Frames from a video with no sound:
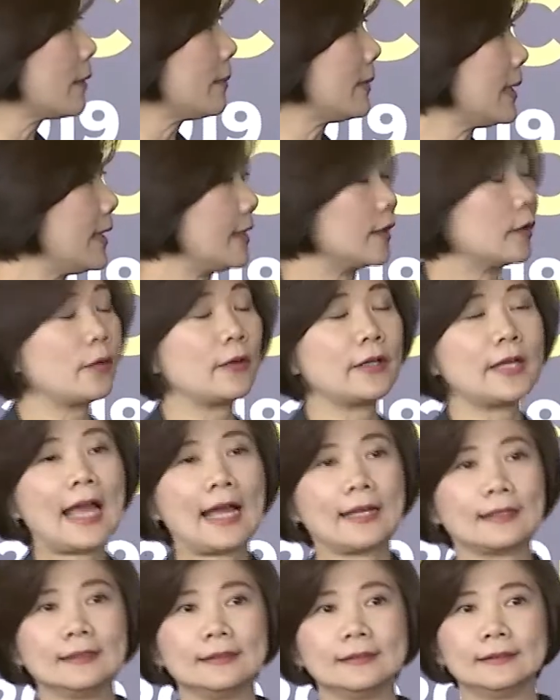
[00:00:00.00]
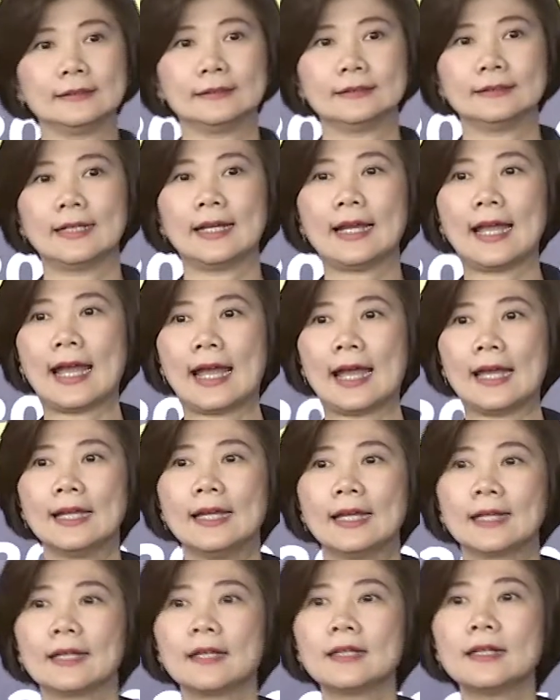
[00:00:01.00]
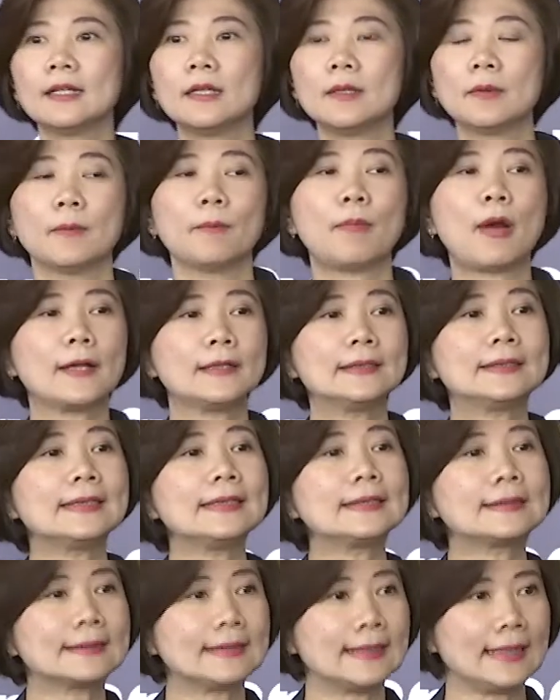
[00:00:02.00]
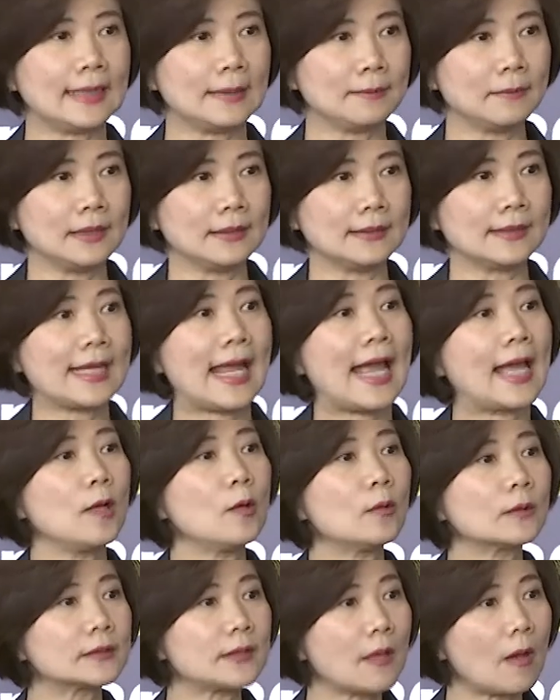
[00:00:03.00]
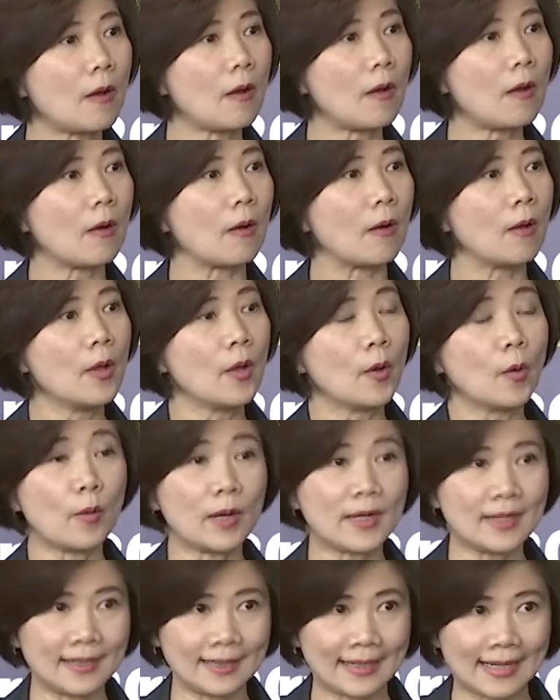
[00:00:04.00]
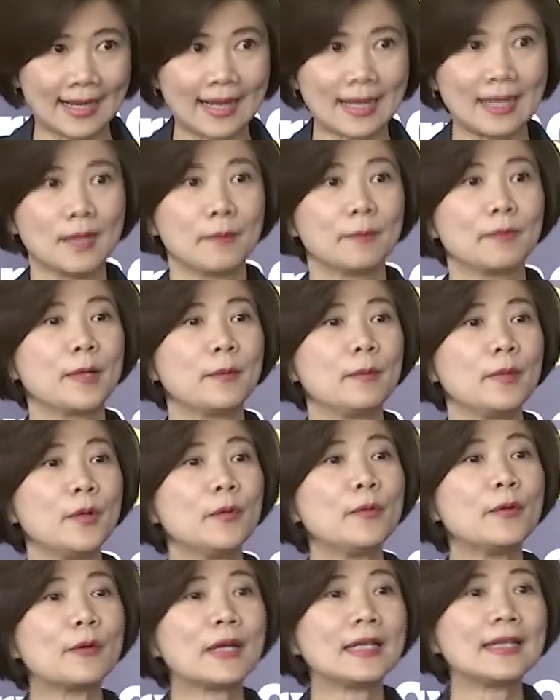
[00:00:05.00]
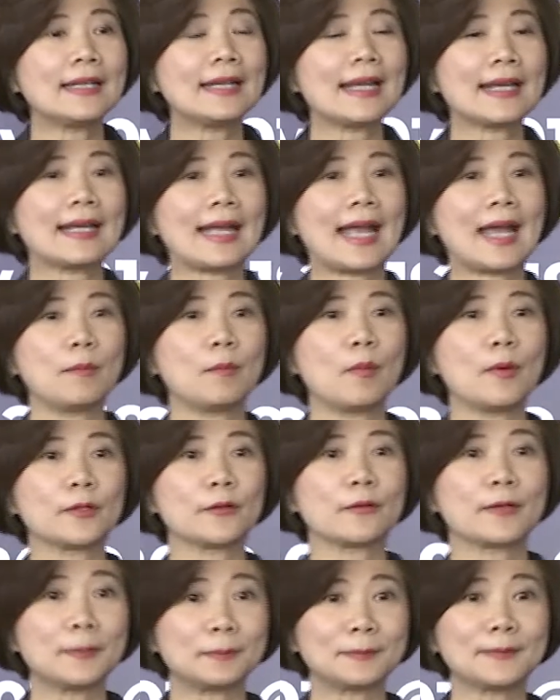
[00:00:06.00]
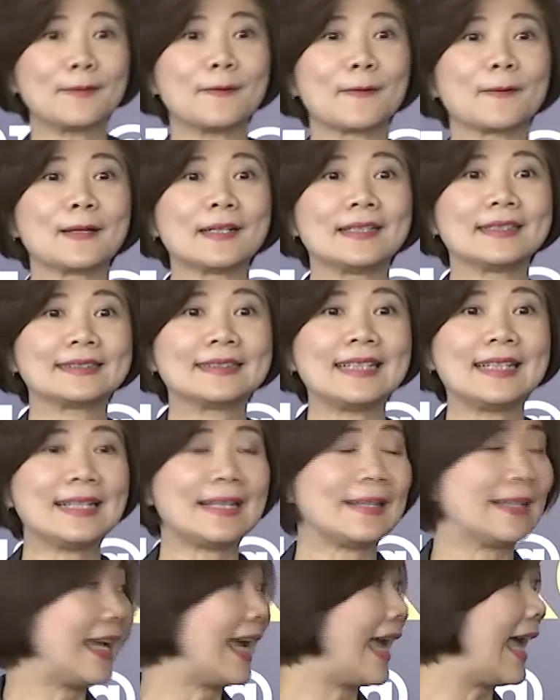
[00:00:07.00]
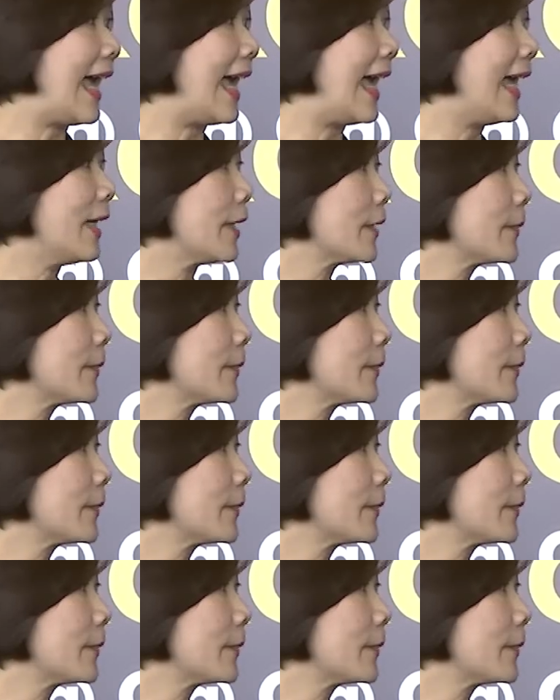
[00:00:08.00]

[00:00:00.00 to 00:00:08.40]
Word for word: ยังมีอีกตัวอย่างหนึ่งนะคะก็คือ Ponzi Scheme หรือแชร์ลูกโซ่วันนี้มันมีวิวัฒนาการบนคริปโตเคอเรนซีแล้วนะคะ